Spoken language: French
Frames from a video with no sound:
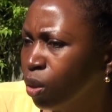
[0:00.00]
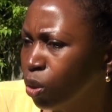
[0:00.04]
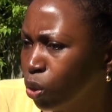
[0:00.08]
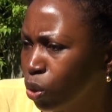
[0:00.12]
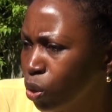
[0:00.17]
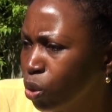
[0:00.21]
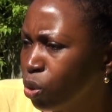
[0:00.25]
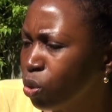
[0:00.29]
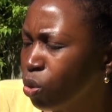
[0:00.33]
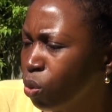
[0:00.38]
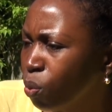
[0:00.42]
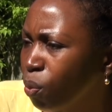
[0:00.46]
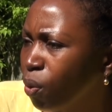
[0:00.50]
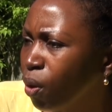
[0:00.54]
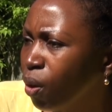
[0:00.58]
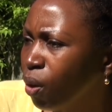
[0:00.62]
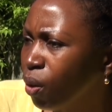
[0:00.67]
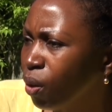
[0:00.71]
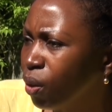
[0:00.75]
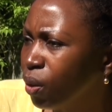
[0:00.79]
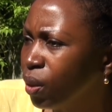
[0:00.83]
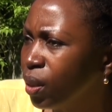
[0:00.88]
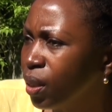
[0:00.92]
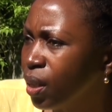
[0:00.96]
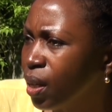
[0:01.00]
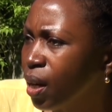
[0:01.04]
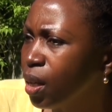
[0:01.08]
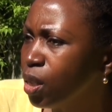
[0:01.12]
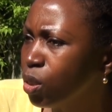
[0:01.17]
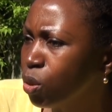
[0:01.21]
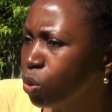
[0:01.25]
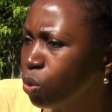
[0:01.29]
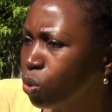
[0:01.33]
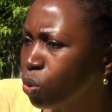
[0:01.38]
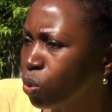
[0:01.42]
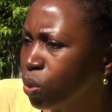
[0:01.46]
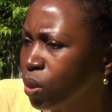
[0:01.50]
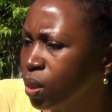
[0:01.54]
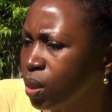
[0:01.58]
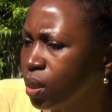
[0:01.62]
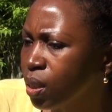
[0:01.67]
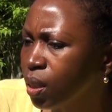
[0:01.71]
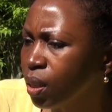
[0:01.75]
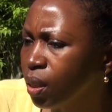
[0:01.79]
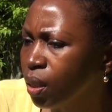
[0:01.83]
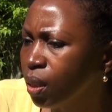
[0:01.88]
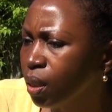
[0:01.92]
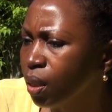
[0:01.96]
justement, il y a un
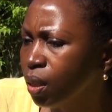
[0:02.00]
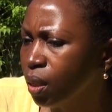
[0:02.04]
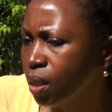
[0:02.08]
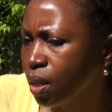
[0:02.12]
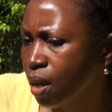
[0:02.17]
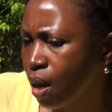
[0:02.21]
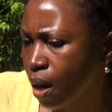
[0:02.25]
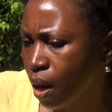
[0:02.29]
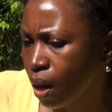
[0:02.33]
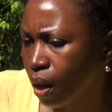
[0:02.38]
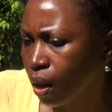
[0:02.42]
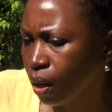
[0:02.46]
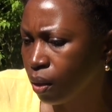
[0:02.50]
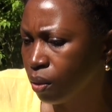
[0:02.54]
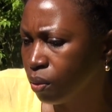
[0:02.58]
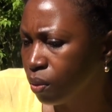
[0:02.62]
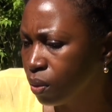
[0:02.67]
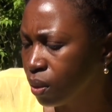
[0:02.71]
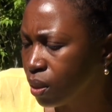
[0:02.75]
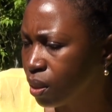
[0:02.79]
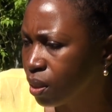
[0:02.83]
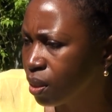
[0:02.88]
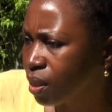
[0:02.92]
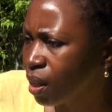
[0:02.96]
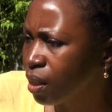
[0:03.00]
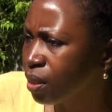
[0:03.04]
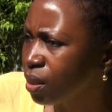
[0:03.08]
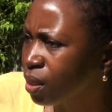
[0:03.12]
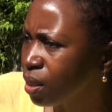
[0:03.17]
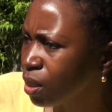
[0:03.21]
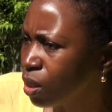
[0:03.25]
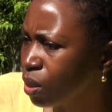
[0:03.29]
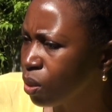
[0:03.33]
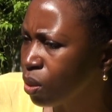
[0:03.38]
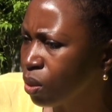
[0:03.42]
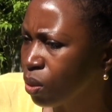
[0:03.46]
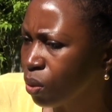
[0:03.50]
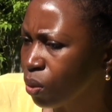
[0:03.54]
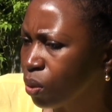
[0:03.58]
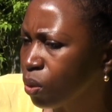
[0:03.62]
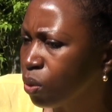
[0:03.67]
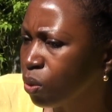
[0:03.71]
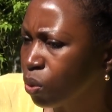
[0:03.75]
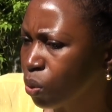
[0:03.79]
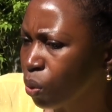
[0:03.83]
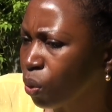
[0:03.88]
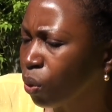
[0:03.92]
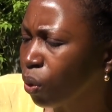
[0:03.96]
souci, il y a une distance qui
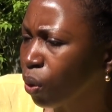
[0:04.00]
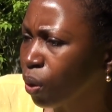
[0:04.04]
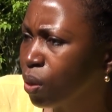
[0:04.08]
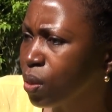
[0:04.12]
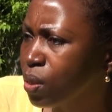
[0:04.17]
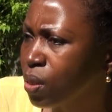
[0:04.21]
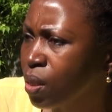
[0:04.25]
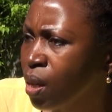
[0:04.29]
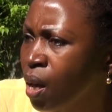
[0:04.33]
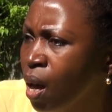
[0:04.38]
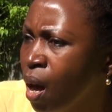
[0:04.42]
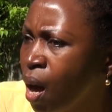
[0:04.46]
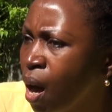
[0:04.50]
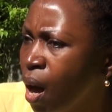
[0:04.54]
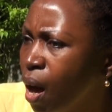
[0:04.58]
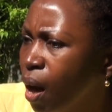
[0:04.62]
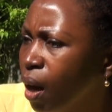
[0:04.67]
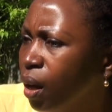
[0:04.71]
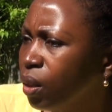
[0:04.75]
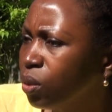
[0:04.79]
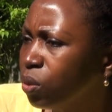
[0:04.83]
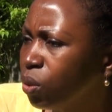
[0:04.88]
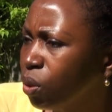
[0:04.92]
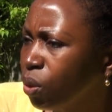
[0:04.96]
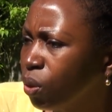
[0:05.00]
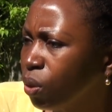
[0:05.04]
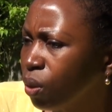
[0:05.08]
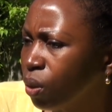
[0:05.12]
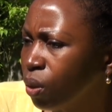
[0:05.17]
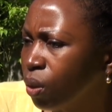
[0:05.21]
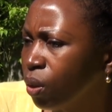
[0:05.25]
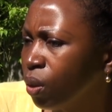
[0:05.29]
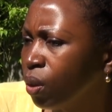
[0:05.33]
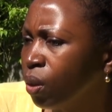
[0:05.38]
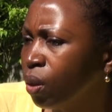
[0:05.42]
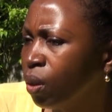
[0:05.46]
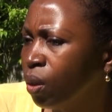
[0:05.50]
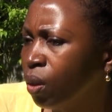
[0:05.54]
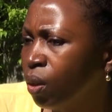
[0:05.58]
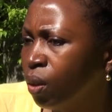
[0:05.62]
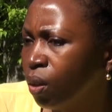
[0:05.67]
se, creuse entre,